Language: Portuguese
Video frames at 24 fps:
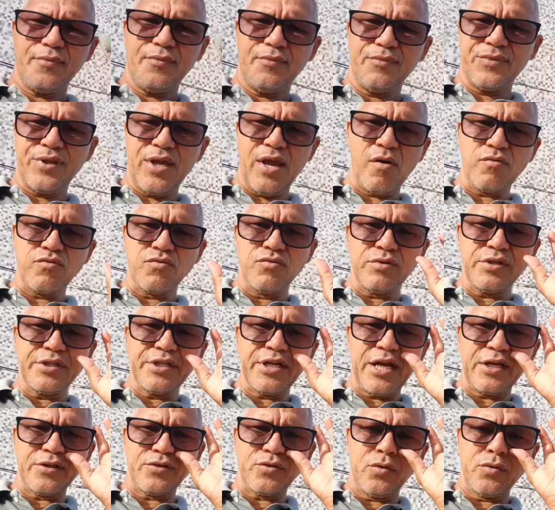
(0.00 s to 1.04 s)
tem algum
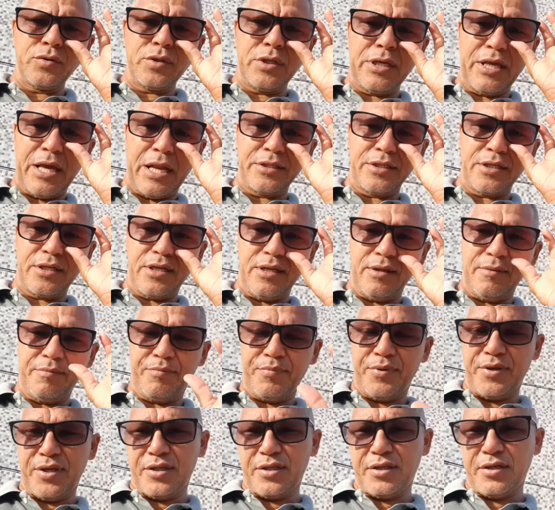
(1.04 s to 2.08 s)
criador de galo de
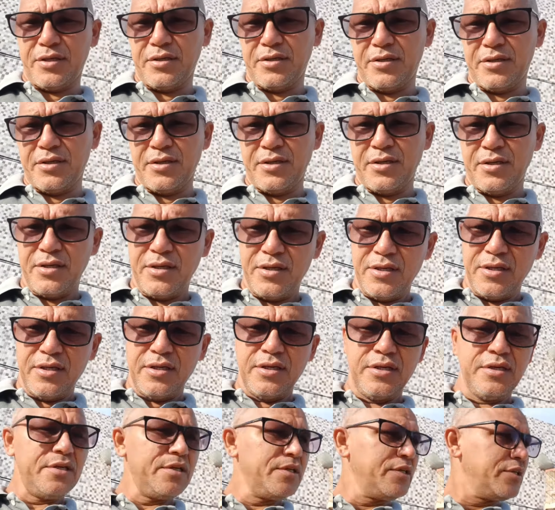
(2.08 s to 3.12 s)
Campina
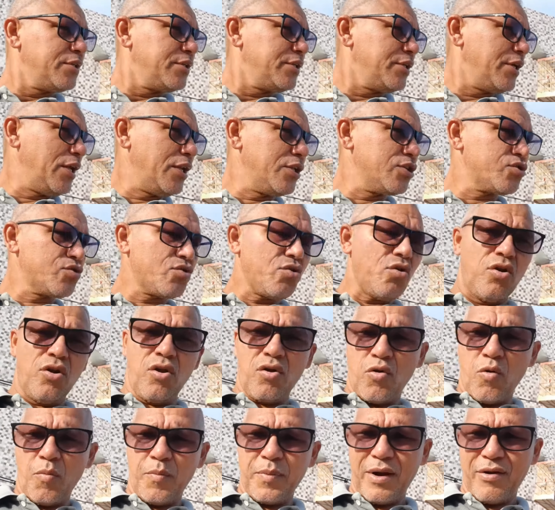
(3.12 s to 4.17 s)
e eles
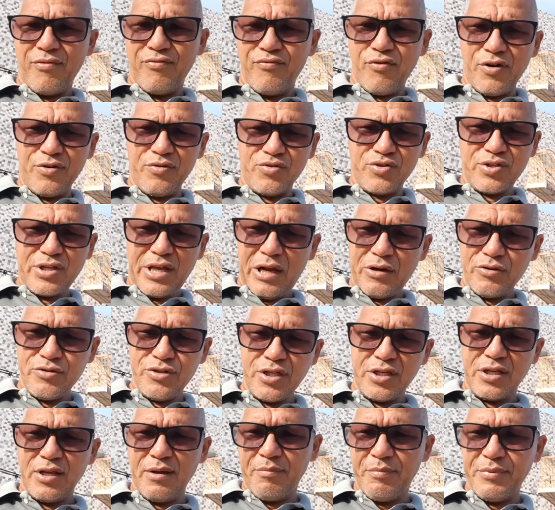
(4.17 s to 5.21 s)
colocam para fora os galos
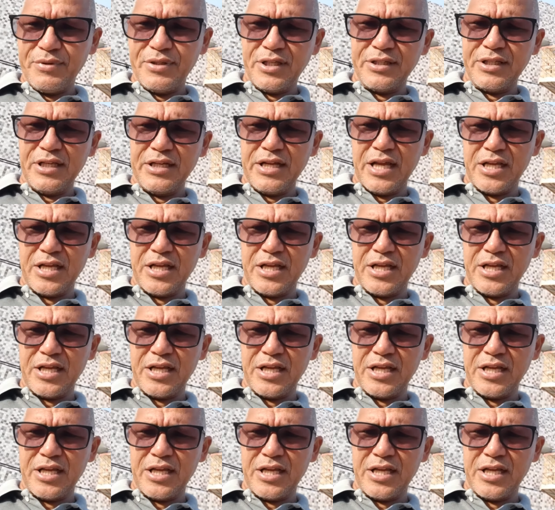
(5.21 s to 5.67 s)
de Campina dele